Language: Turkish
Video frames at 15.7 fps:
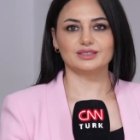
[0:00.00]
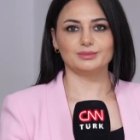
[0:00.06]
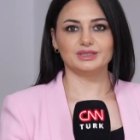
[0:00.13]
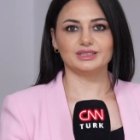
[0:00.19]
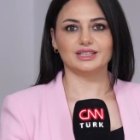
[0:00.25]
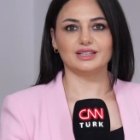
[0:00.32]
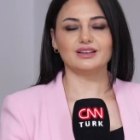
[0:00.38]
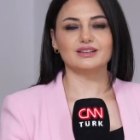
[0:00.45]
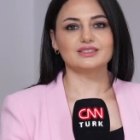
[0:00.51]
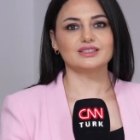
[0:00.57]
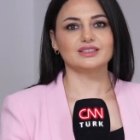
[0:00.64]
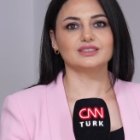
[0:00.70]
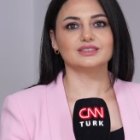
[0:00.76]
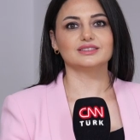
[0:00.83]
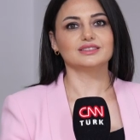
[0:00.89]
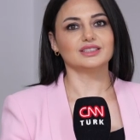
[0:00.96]
bilinen
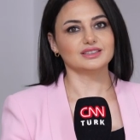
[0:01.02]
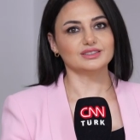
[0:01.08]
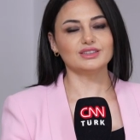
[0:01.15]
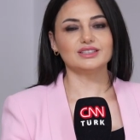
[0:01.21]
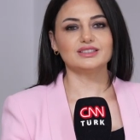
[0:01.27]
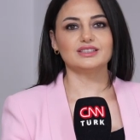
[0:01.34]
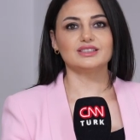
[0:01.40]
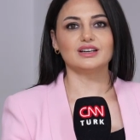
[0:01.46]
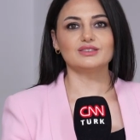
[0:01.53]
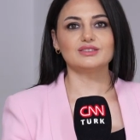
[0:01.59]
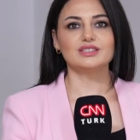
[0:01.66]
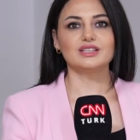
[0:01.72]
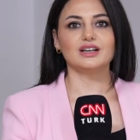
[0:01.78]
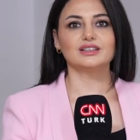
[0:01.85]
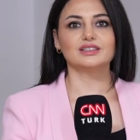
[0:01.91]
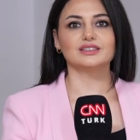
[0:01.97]
hastalığın tanı ve tedavisi
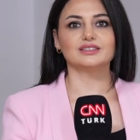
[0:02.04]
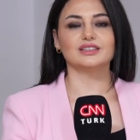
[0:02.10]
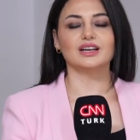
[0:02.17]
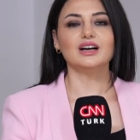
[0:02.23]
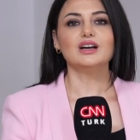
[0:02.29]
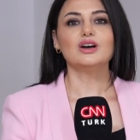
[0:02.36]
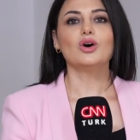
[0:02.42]
hakkında